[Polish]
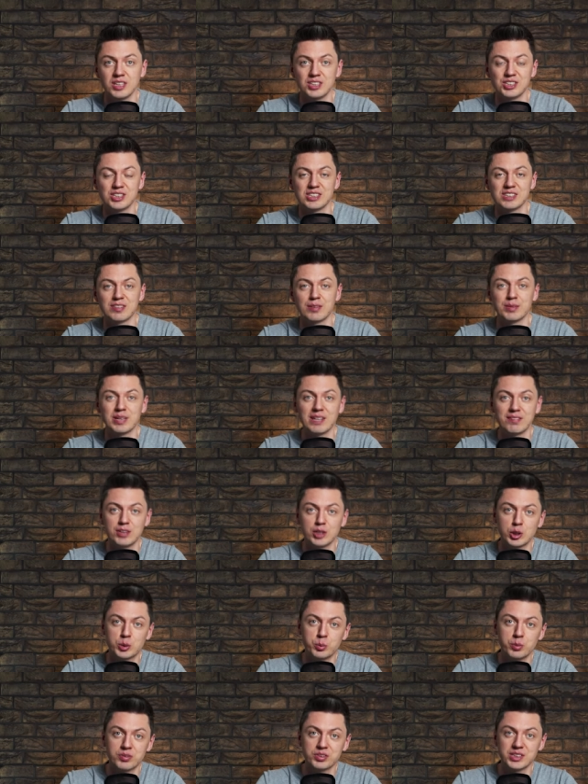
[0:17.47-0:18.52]
ja się nazywam Dawid
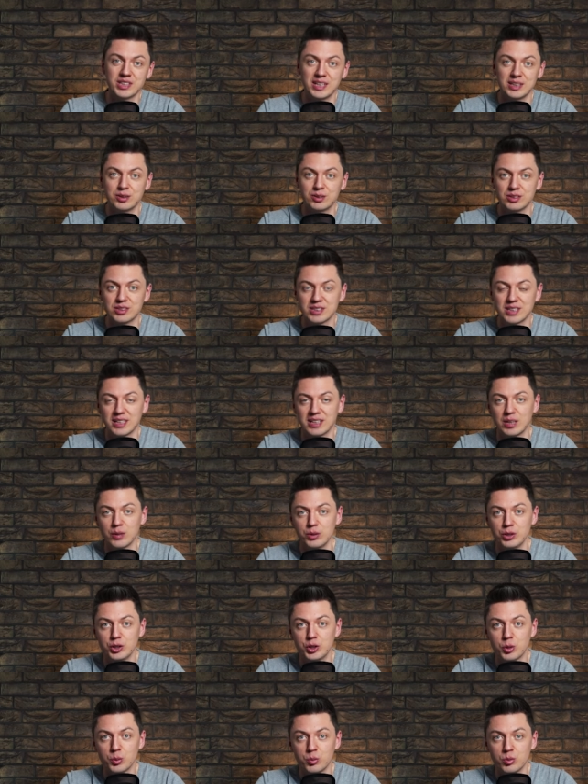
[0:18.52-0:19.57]
Jakubowski, a to jest kanał
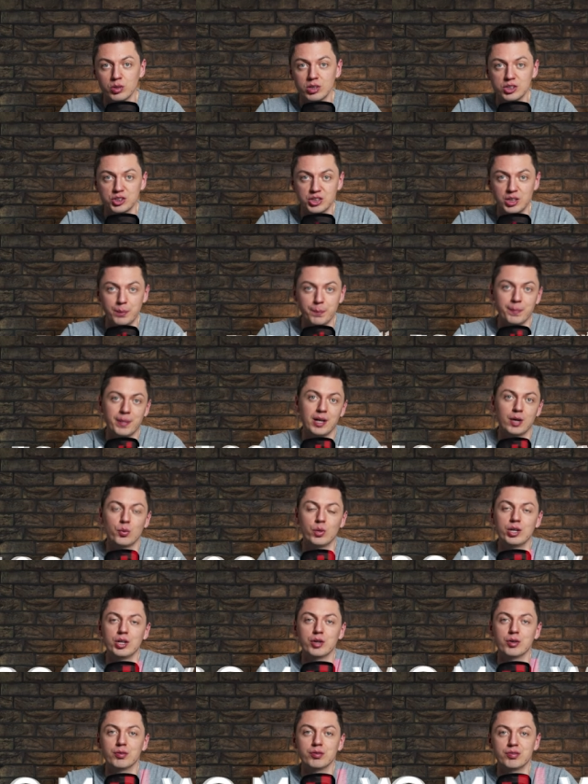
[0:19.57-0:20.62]
Ecomway, czyli My Way
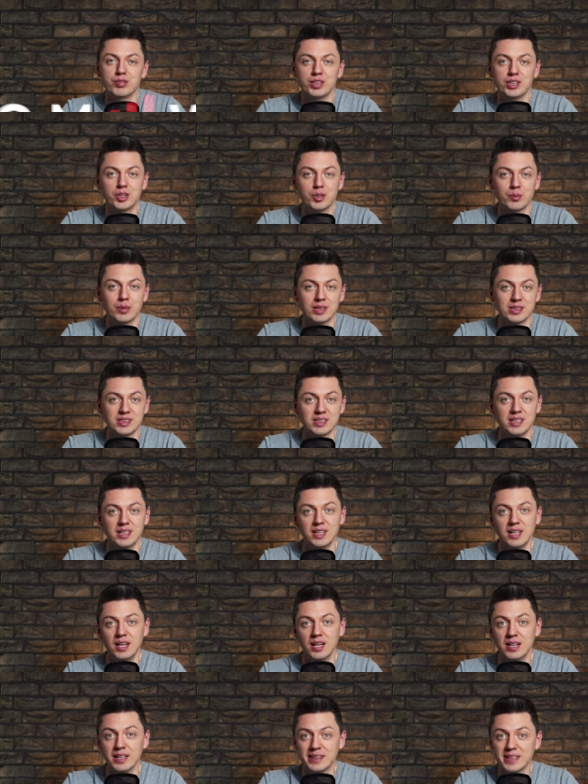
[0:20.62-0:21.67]
of E-Commerce.
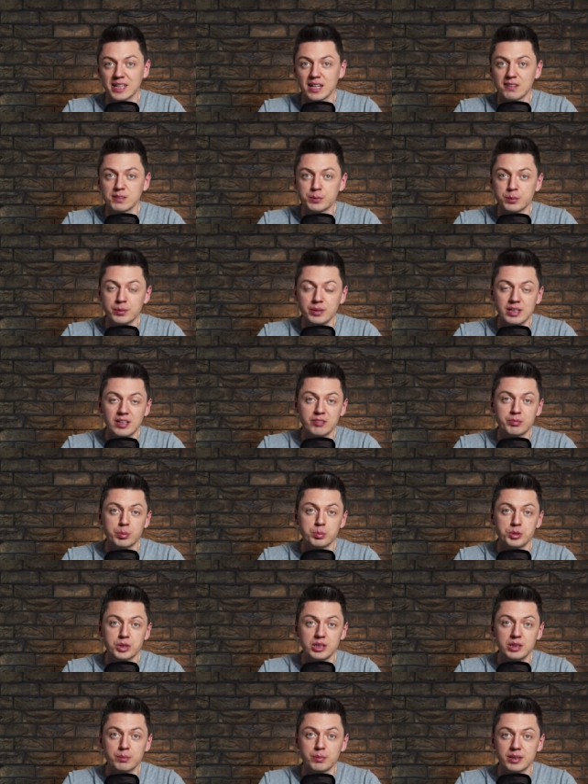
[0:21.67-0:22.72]
Tak jak wspominałem w
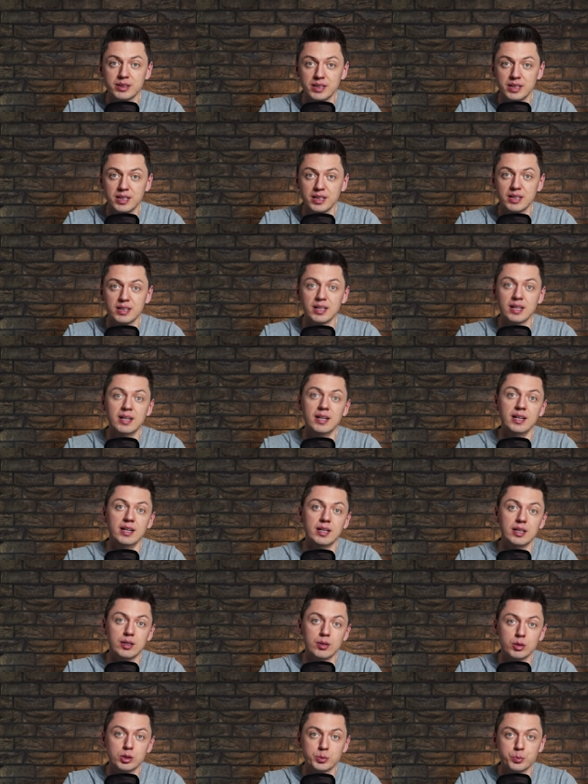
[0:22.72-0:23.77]
poprzednim materiale,
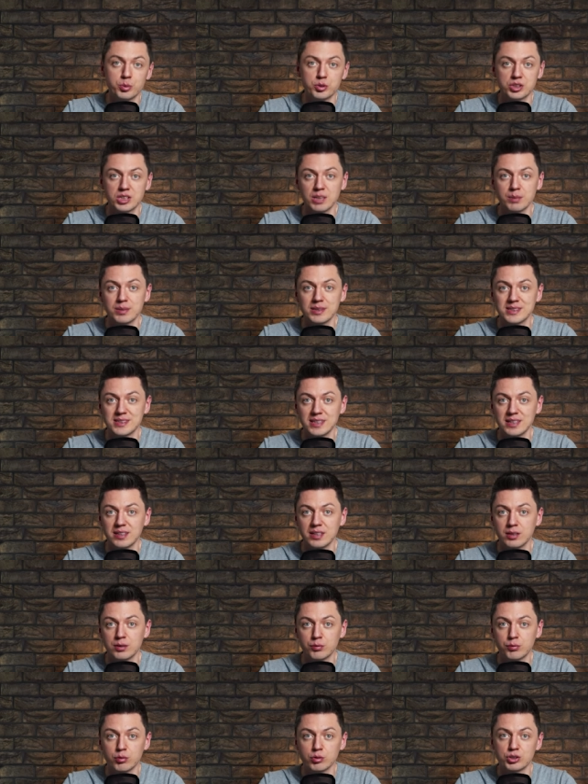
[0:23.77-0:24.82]
rozpoczynamy serię
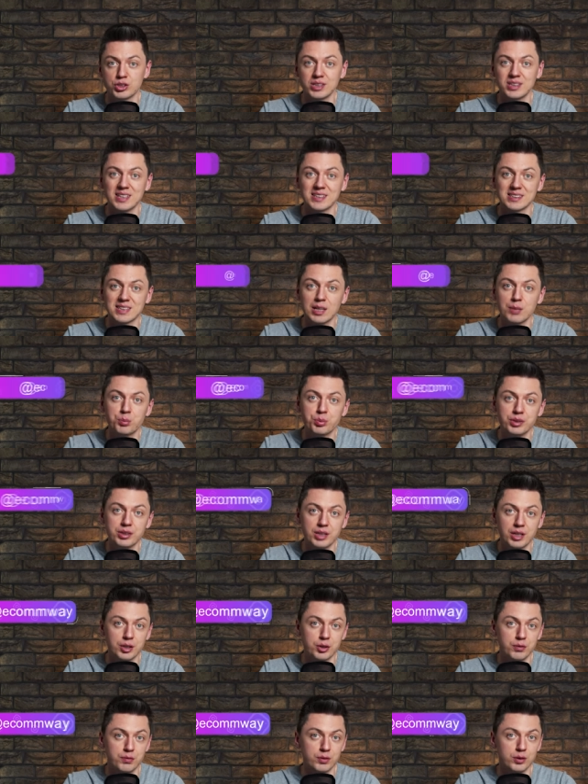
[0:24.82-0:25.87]
tworzenia sklepu
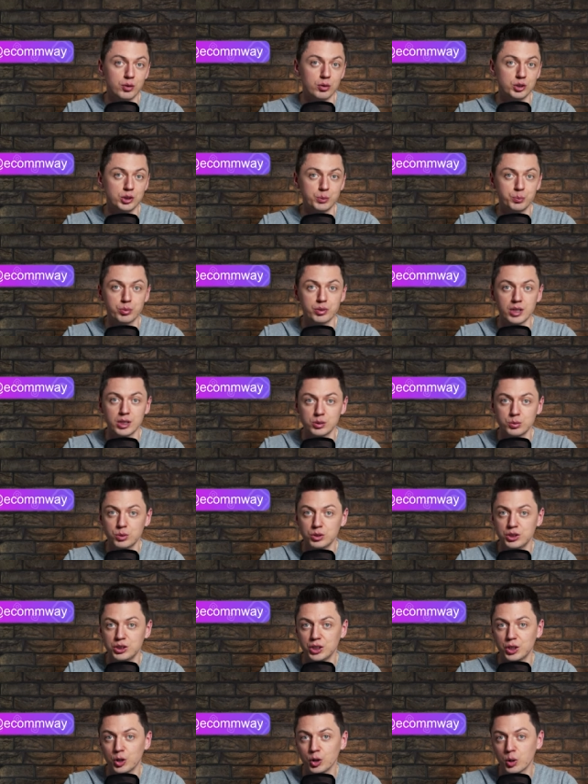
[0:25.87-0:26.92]
internetowego, gdzie pokazuję
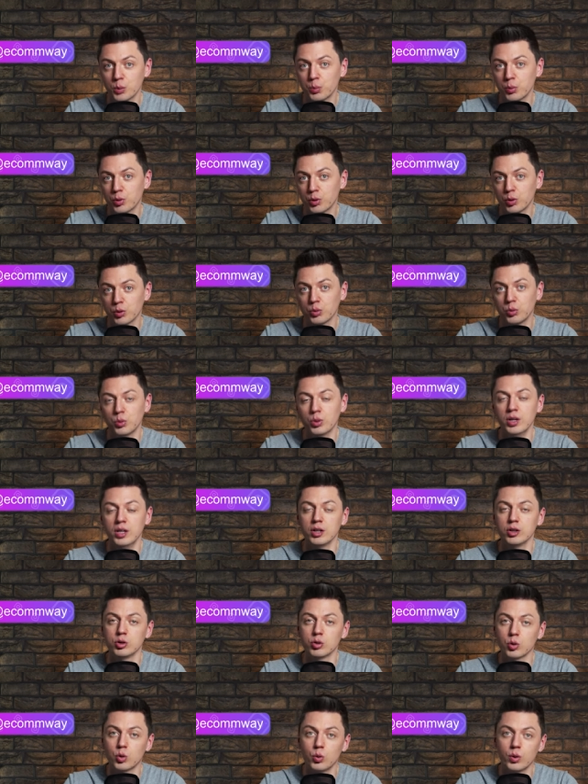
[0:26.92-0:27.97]
Ci krok po kroku
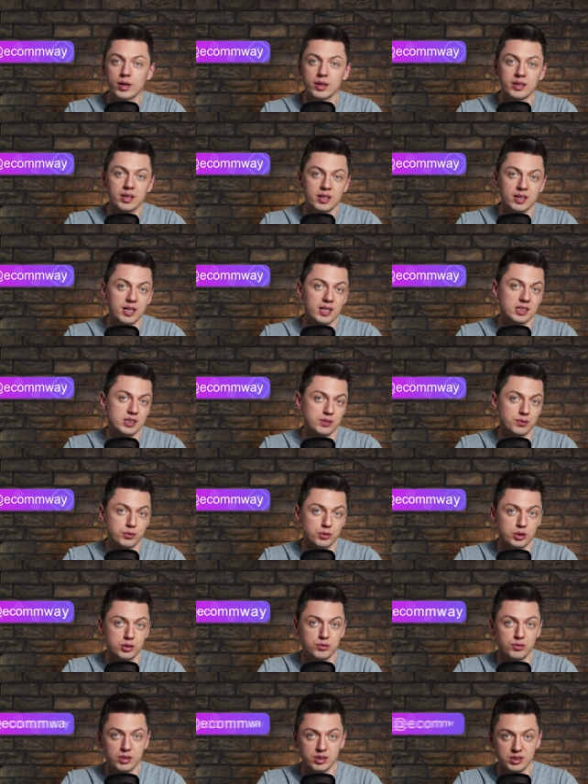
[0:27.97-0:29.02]
dokładnie jak
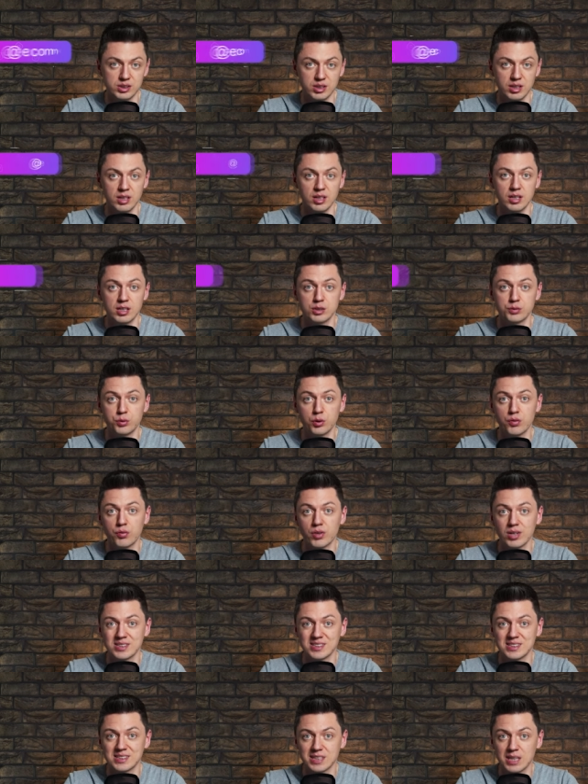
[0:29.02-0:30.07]
stworzyć właśnie swój
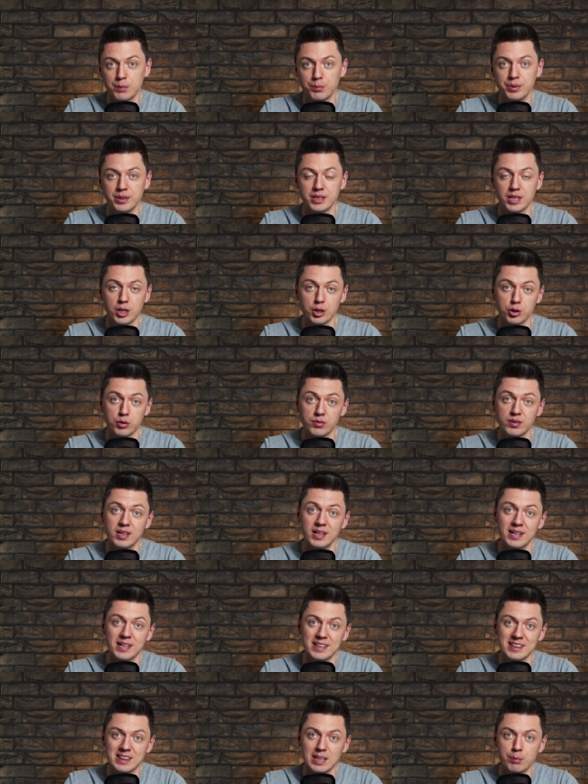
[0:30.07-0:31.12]
własny sklep internetowy
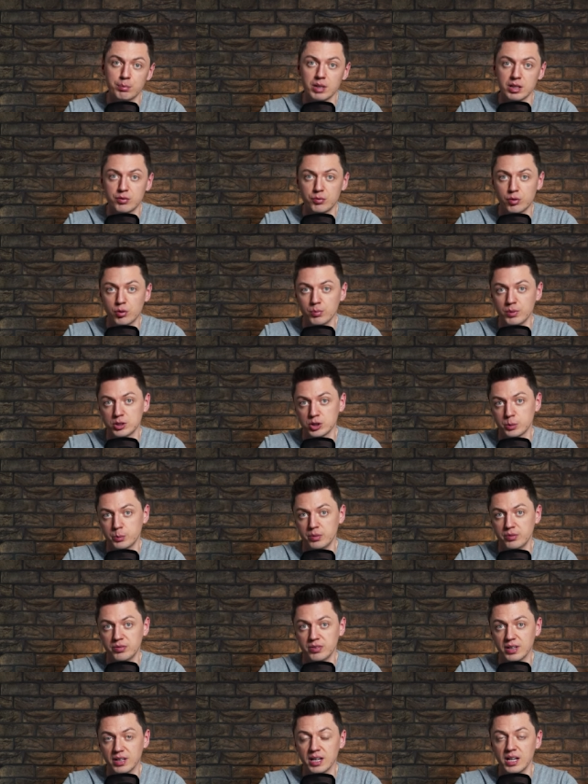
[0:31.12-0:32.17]
na platformie
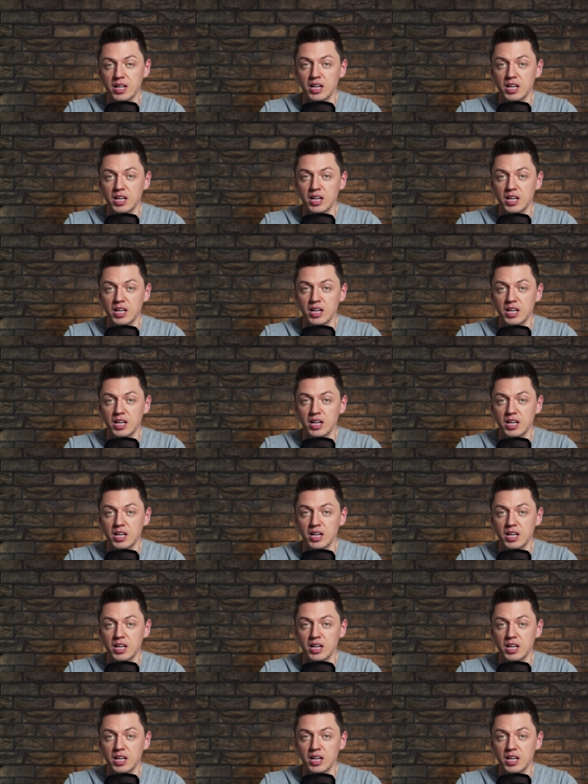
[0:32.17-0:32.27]
Shopify.